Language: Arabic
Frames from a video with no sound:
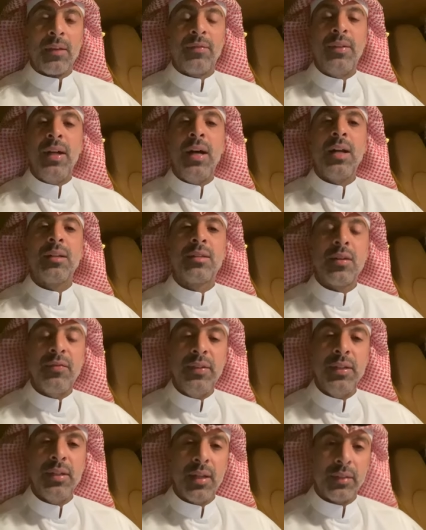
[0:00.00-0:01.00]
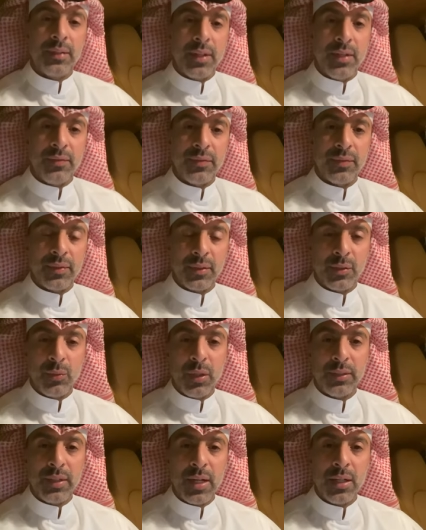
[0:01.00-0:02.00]
في حال تفعيل الأطراف
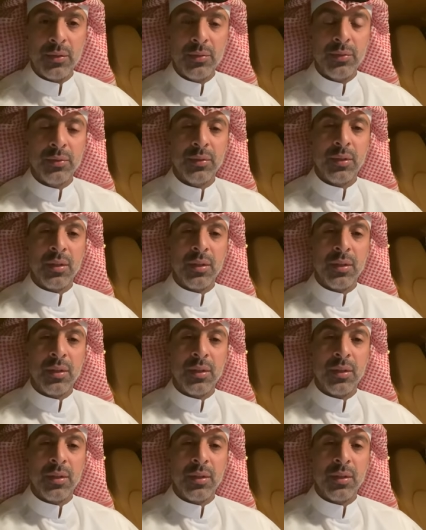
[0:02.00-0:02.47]
كوادرادو